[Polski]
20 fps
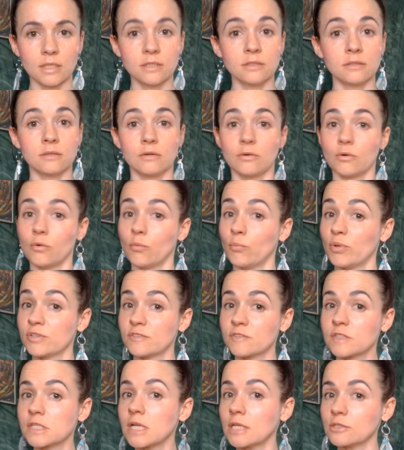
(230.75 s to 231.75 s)
I
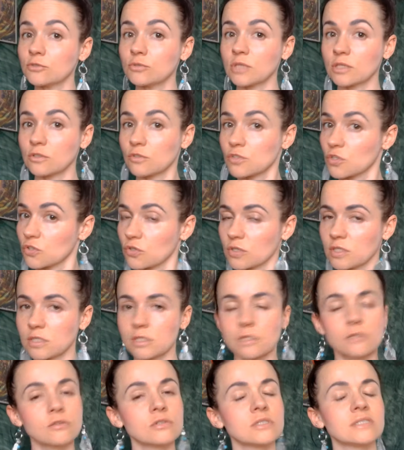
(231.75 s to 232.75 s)
bez względu na to, co to
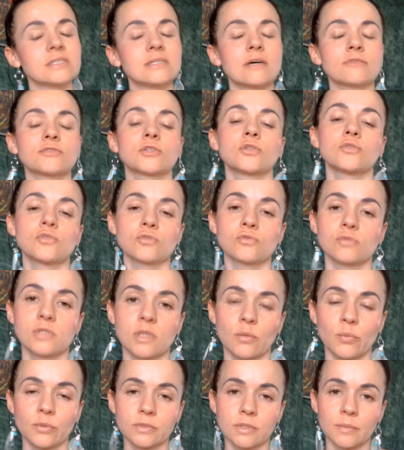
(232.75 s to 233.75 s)
jest, to jest zawsze
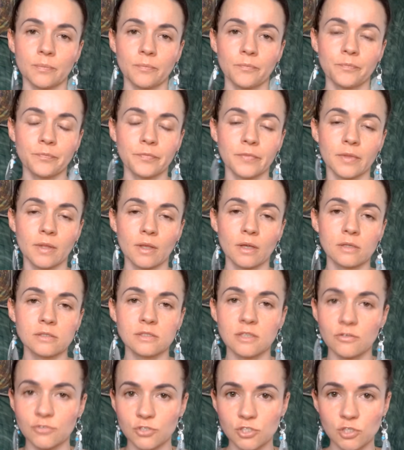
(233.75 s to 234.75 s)
dyskusja potem.
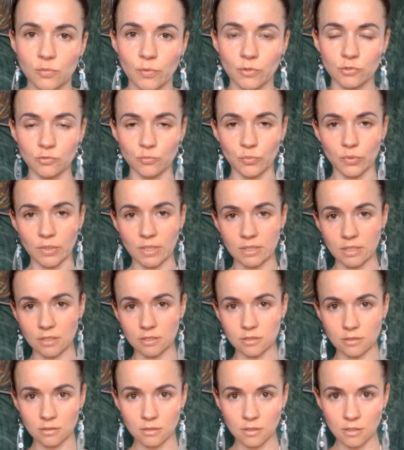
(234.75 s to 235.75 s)
Zawsze trzeba o tym
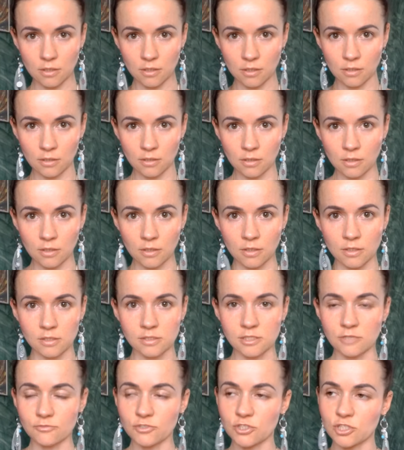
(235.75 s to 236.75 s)
pogadać
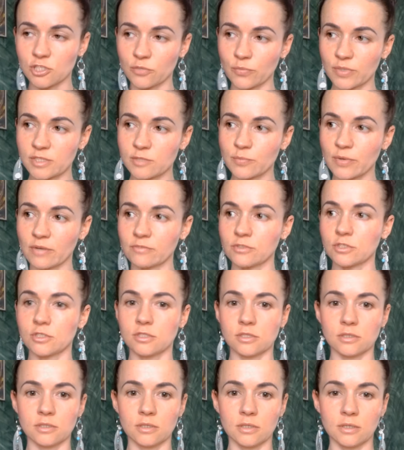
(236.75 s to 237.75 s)
zawsze trzeba
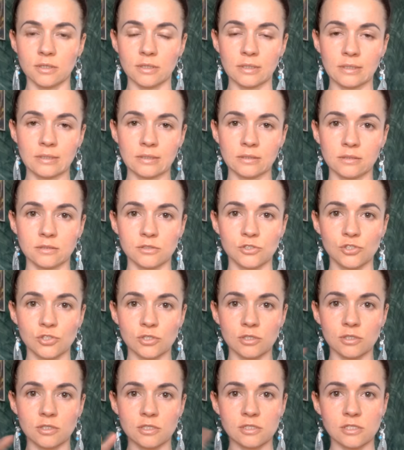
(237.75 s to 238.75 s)
sprawdzić, e,
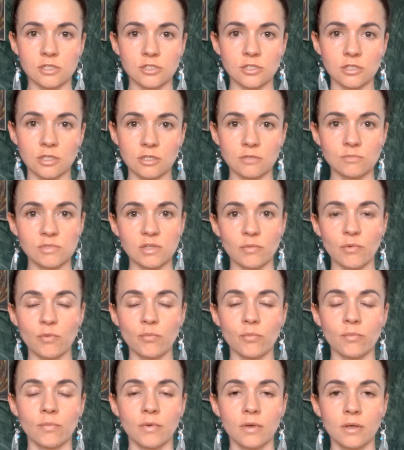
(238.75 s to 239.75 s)
czy jesteście na tym
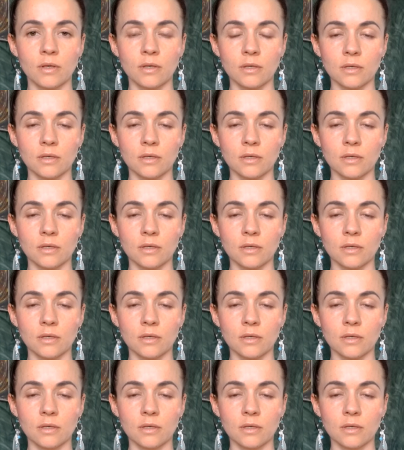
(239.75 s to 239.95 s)
samym,